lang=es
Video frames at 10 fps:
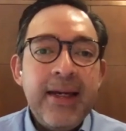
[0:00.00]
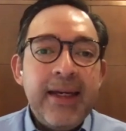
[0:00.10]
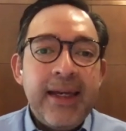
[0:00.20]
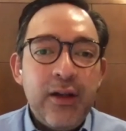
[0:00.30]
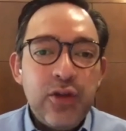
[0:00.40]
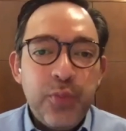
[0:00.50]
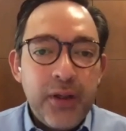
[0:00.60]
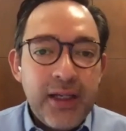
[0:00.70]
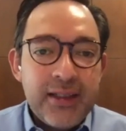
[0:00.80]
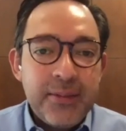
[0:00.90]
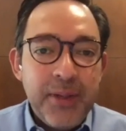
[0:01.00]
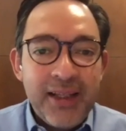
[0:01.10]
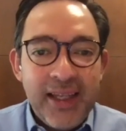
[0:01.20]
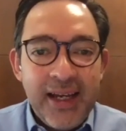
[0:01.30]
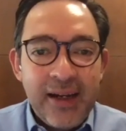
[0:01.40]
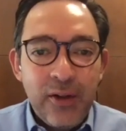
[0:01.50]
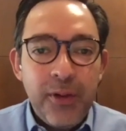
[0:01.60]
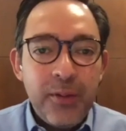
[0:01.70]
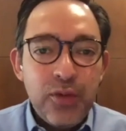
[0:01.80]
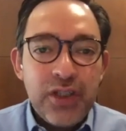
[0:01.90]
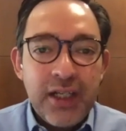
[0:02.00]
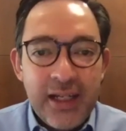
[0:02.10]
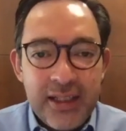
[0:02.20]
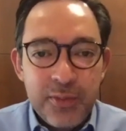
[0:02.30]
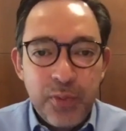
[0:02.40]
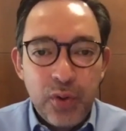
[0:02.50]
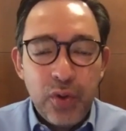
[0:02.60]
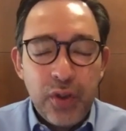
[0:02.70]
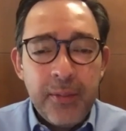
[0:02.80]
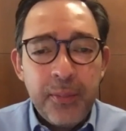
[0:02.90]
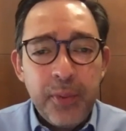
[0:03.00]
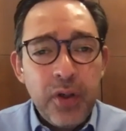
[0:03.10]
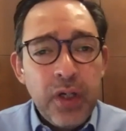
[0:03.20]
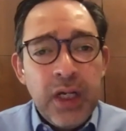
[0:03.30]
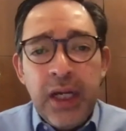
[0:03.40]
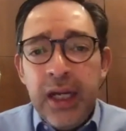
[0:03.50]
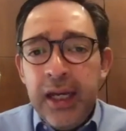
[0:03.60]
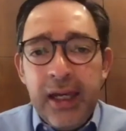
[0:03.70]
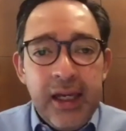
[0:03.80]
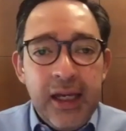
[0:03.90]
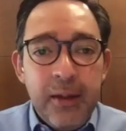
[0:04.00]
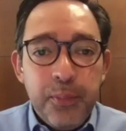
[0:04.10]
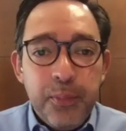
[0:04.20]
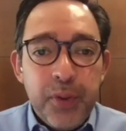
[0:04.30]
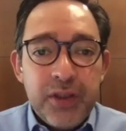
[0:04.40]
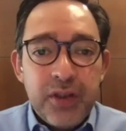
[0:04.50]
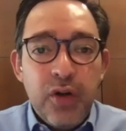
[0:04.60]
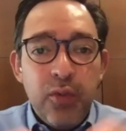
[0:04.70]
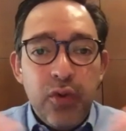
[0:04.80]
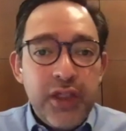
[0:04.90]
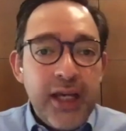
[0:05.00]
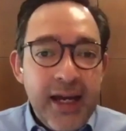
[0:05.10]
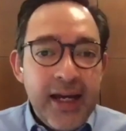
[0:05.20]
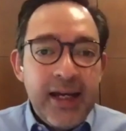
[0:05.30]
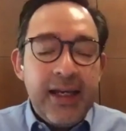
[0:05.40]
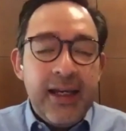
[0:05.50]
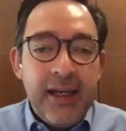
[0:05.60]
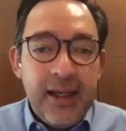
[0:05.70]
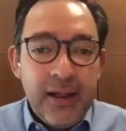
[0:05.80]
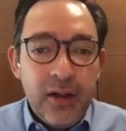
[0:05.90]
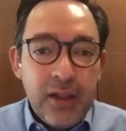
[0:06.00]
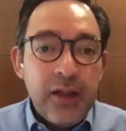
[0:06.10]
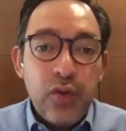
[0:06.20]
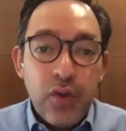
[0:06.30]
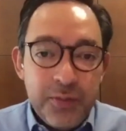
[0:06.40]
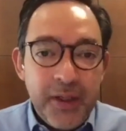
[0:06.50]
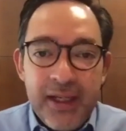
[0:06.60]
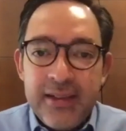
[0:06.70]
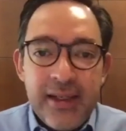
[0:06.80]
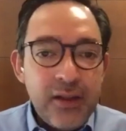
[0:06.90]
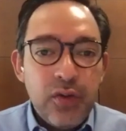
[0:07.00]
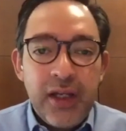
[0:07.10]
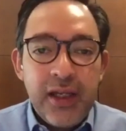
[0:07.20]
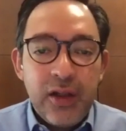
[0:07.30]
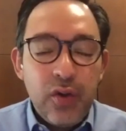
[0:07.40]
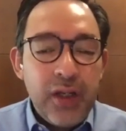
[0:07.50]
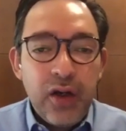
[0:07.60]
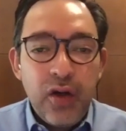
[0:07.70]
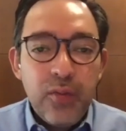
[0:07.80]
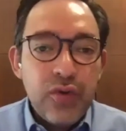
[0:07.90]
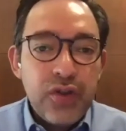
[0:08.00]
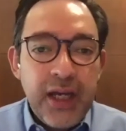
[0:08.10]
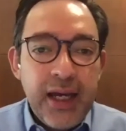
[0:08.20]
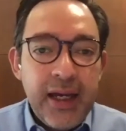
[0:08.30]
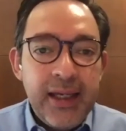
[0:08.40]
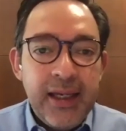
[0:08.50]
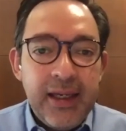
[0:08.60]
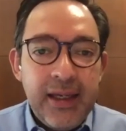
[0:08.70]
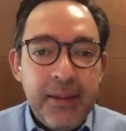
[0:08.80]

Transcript: que nos puedas platicar. Rubén, muchas gracias por tu tiempo eh, pues cómo se ha, eh, en tu experiencia y en tu trayectoria, cómo se ha eh,